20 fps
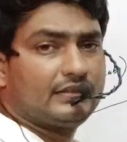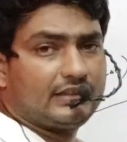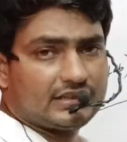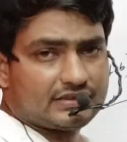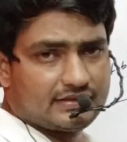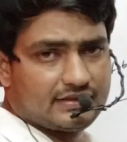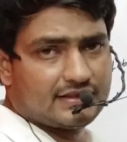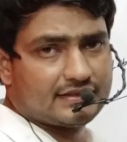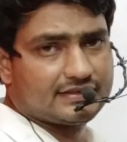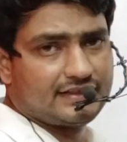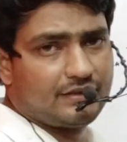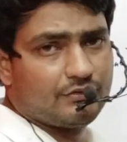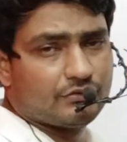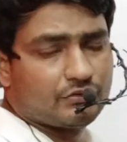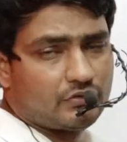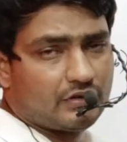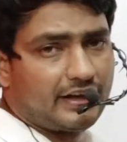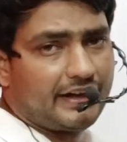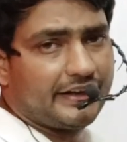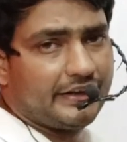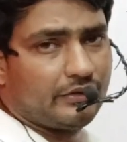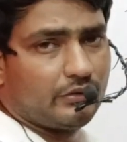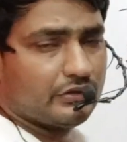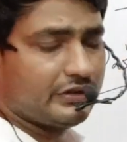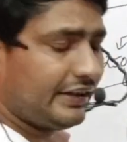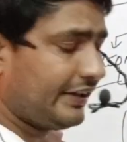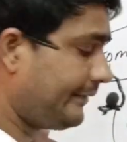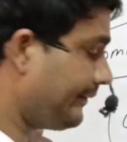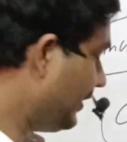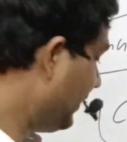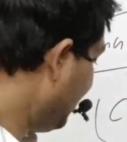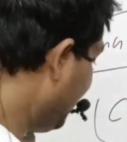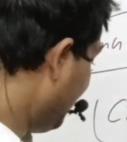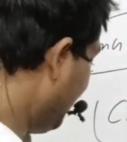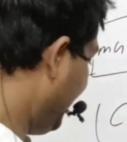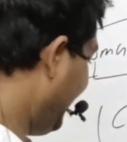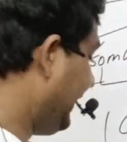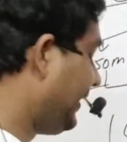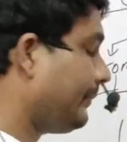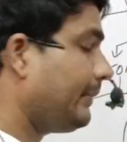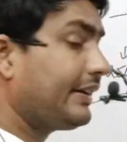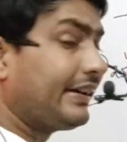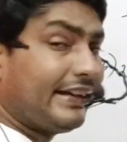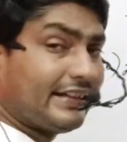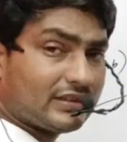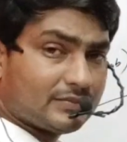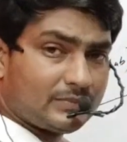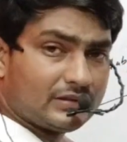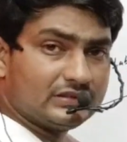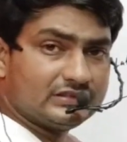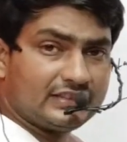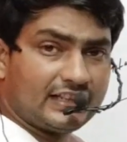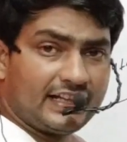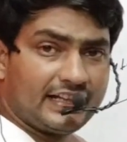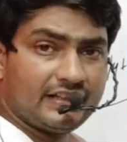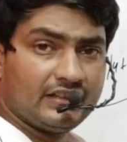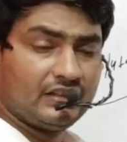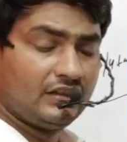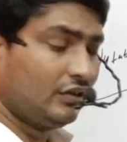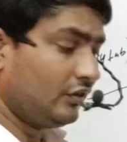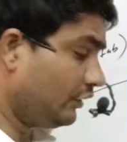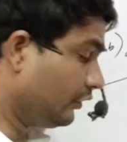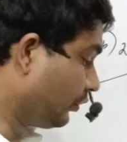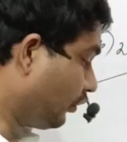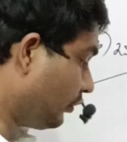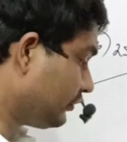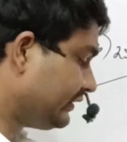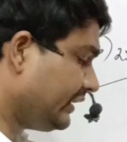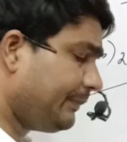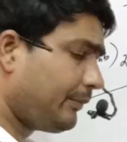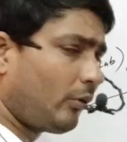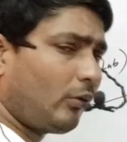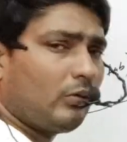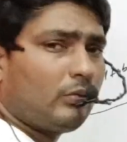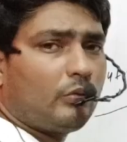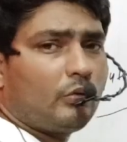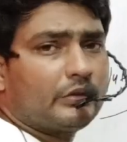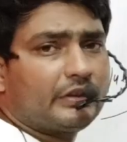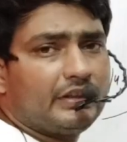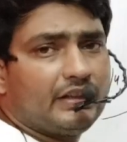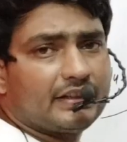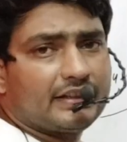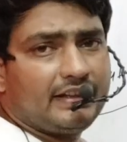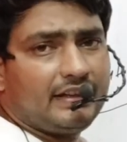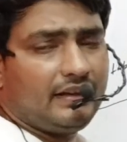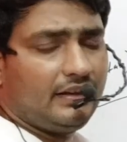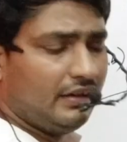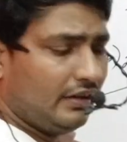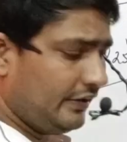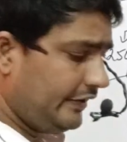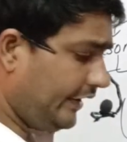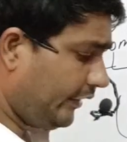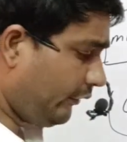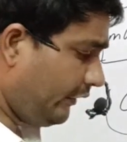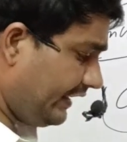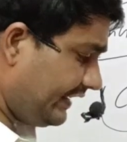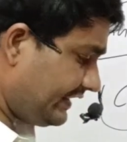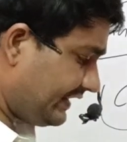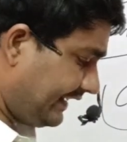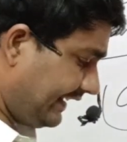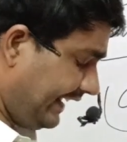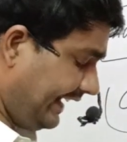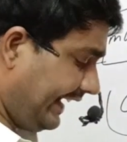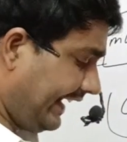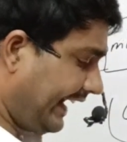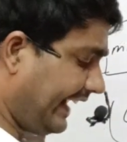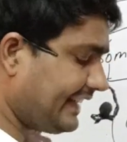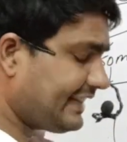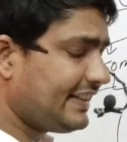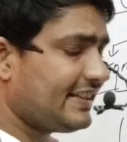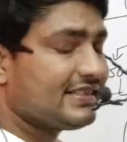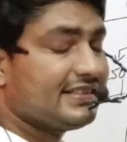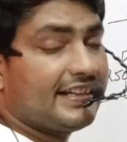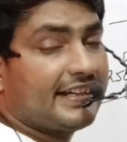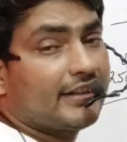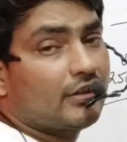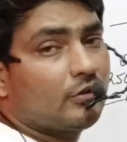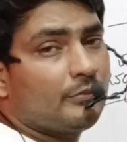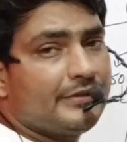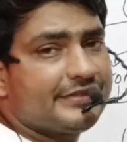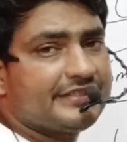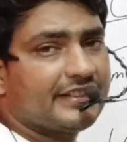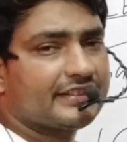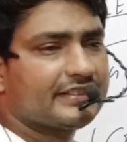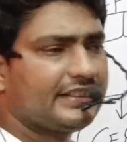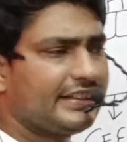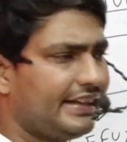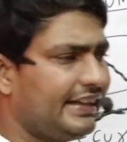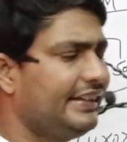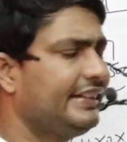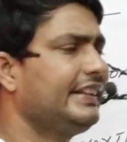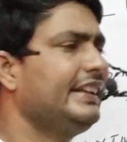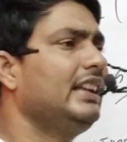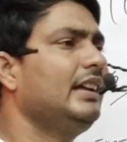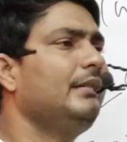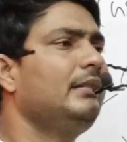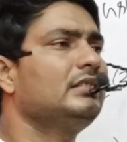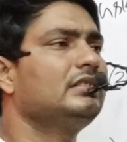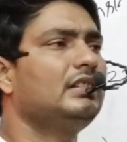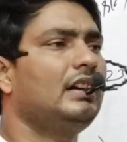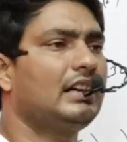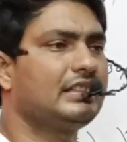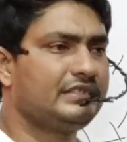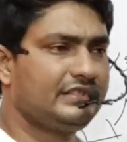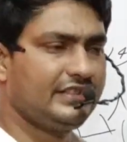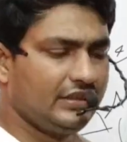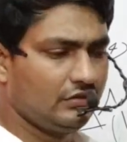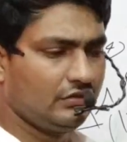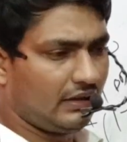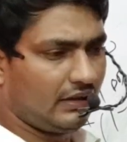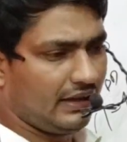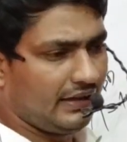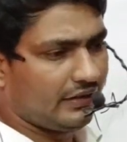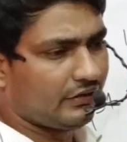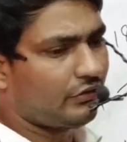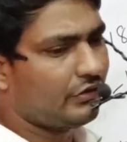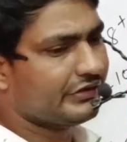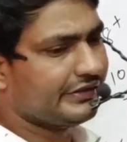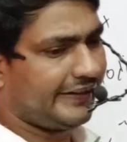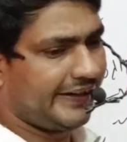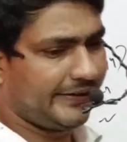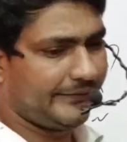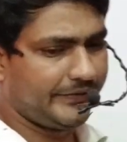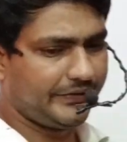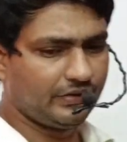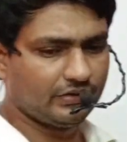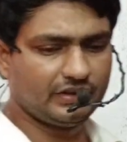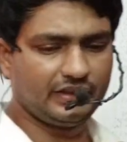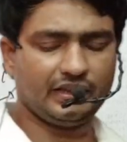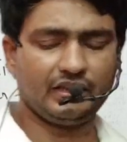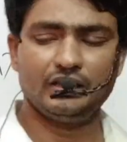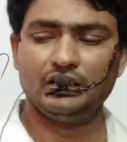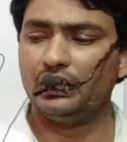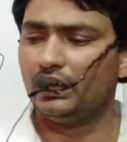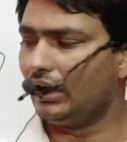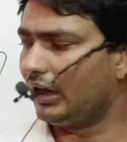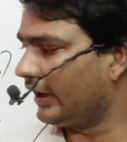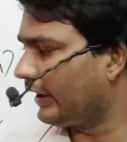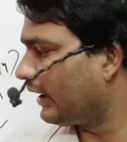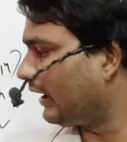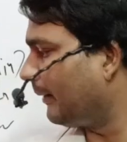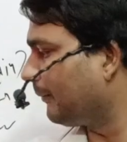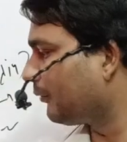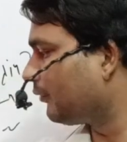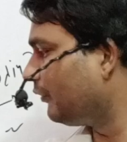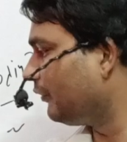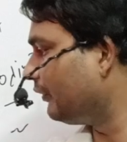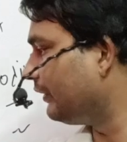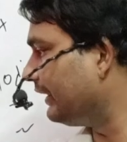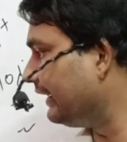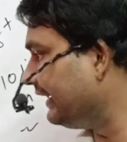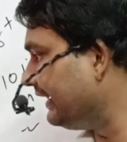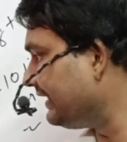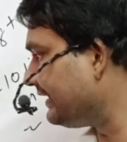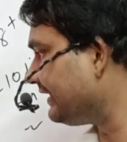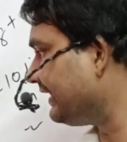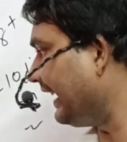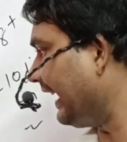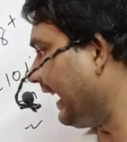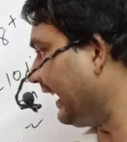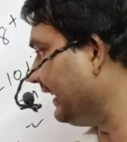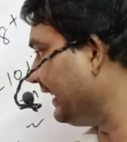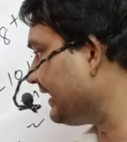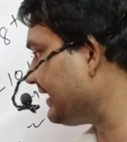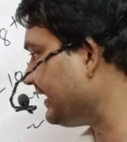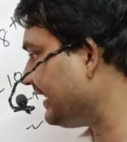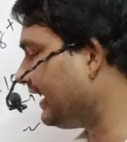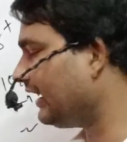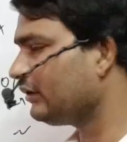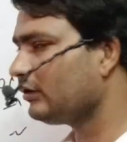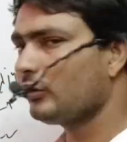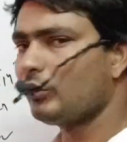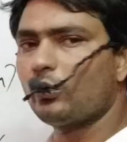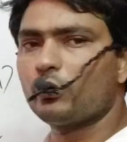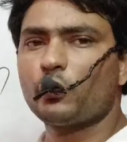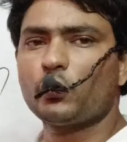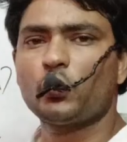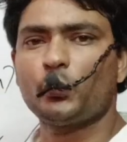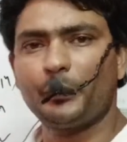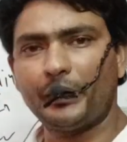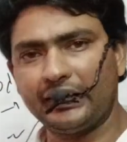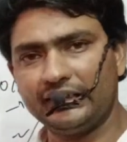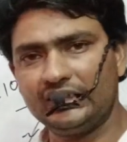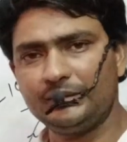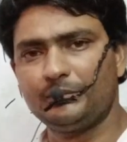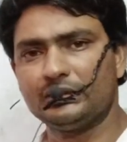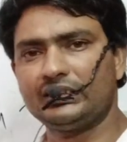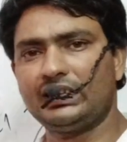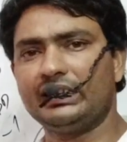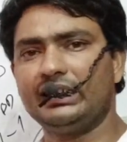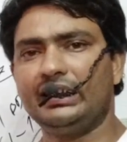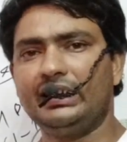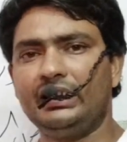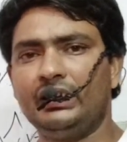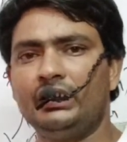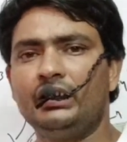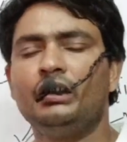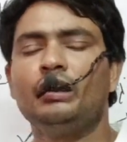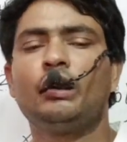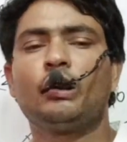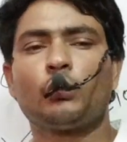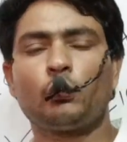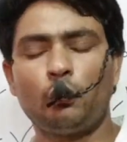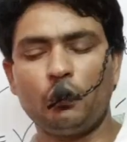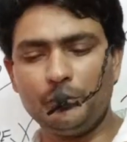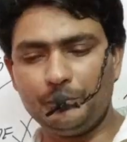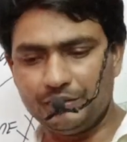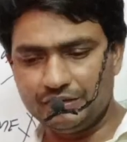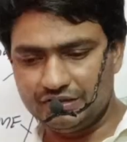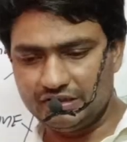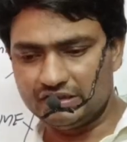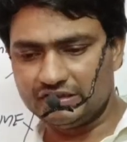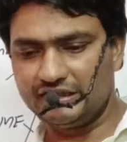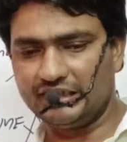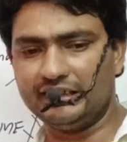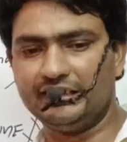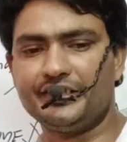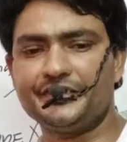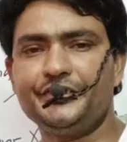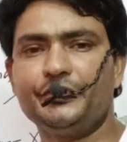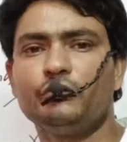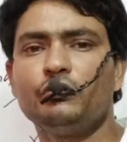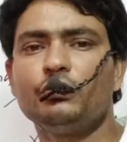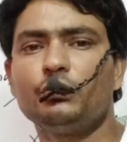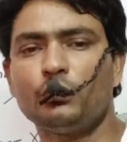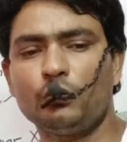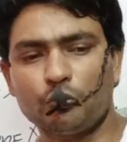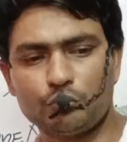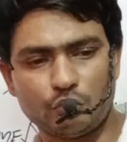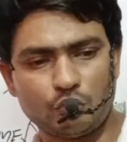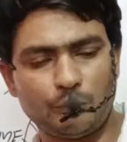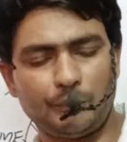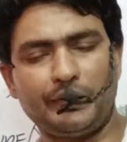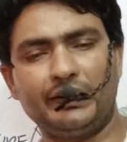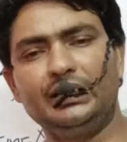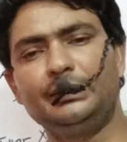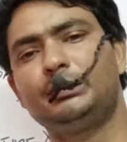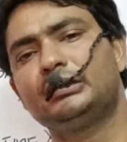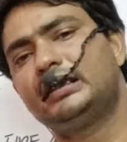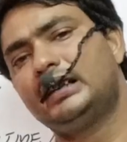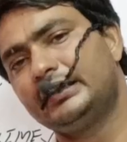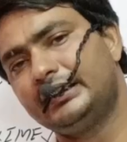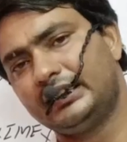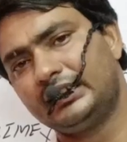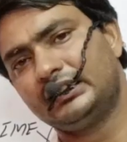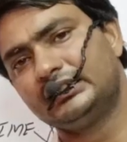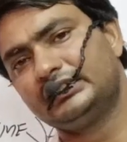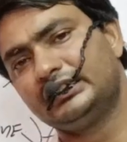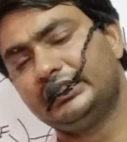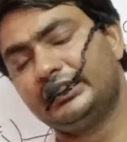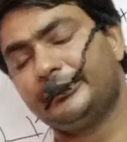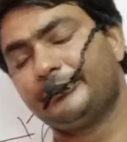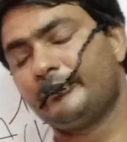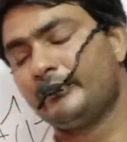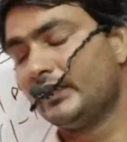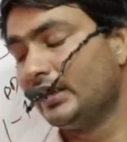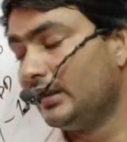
दस्त लग जाए उसको डायरिया हो जाए पेट में गैस बन जाए नोजिया प्रॉब्लम होने लगे या कोई स्किन रेसेस देखने को मिल सकती है इनके अलावा अच्छी दवा है कोई साइड इफेक्ट नहीं होते अगर आपको इससे एलर्जी है तो डॉक्टर को पहले ही बताना है कोई भी चीज़ से एलर्जी होनी तो डॉक्टर को पहले बता देना चाहिए